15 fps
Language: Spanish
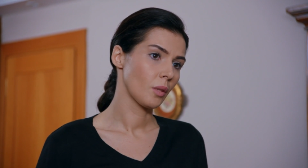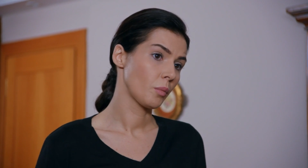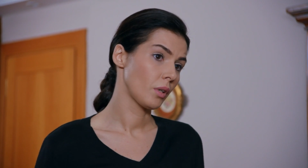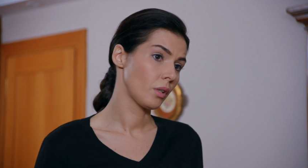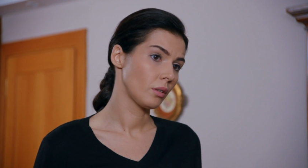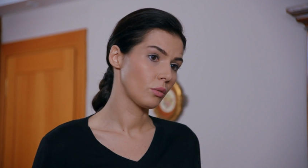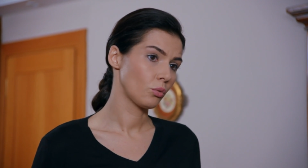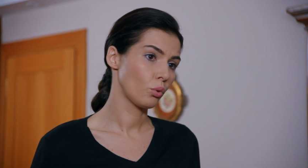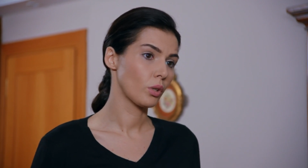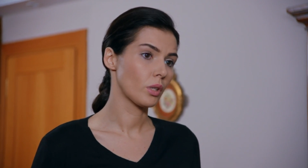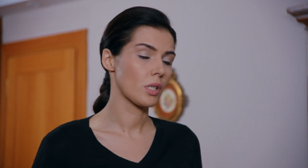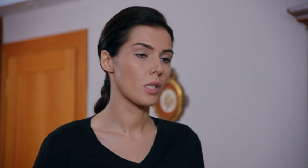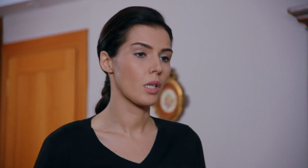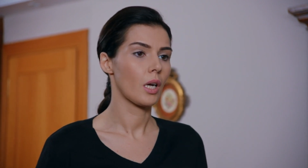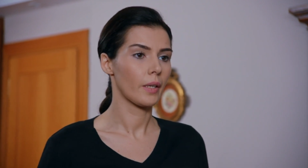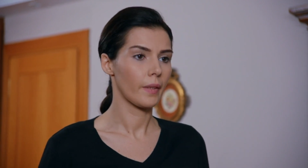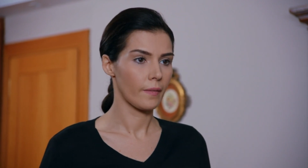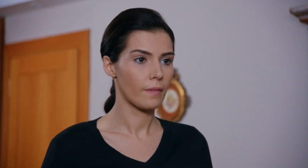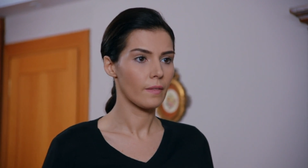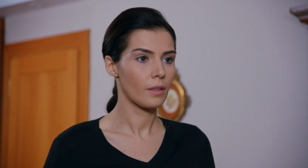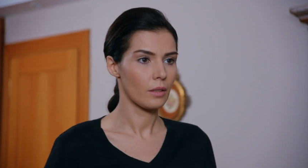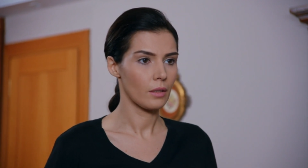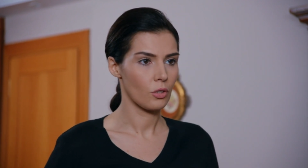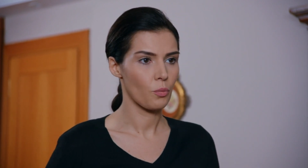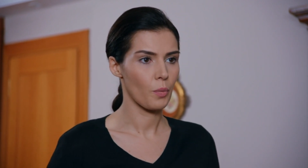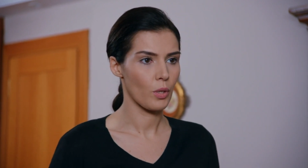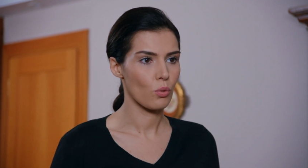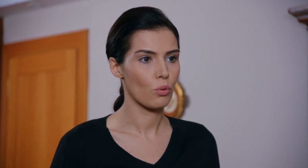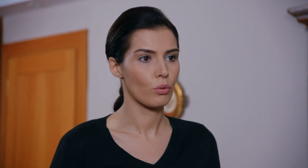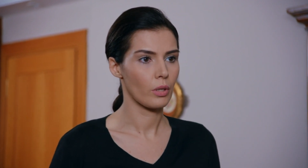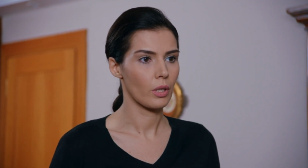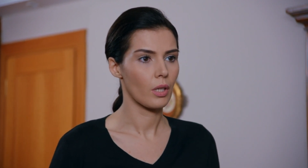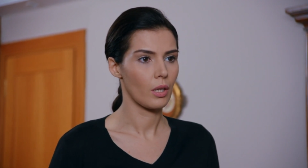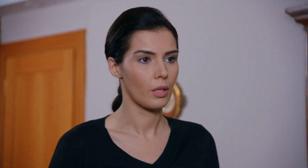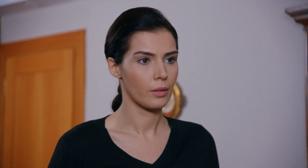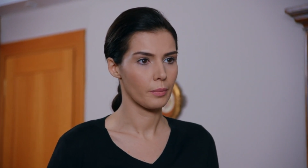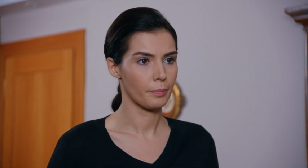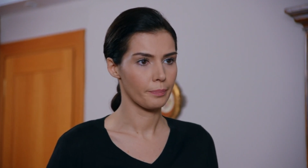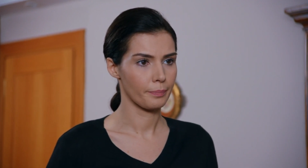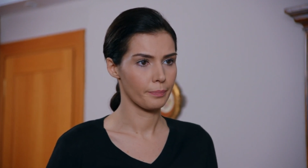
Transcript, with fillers: Así que la bebí para que ella se quedara tranquila.